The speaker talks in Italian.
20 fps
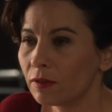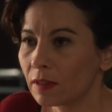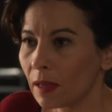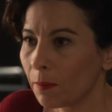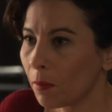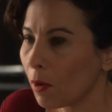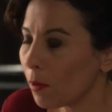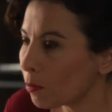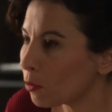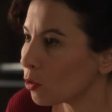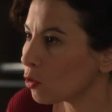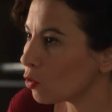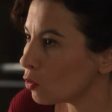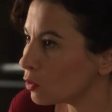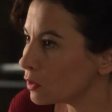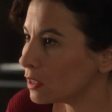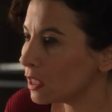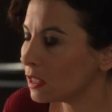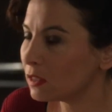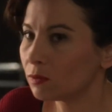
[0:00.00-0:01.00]
vive come se
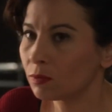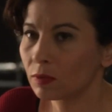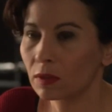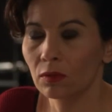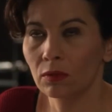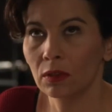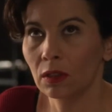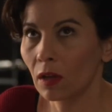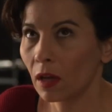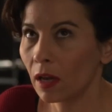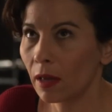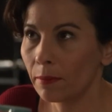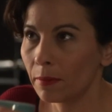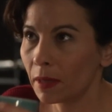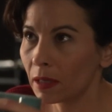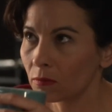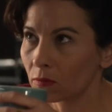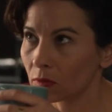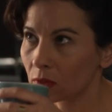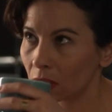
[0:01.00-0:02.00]
fosse incinta. Siamo
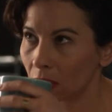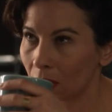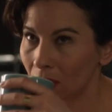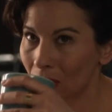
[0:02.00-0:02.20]
nella merda,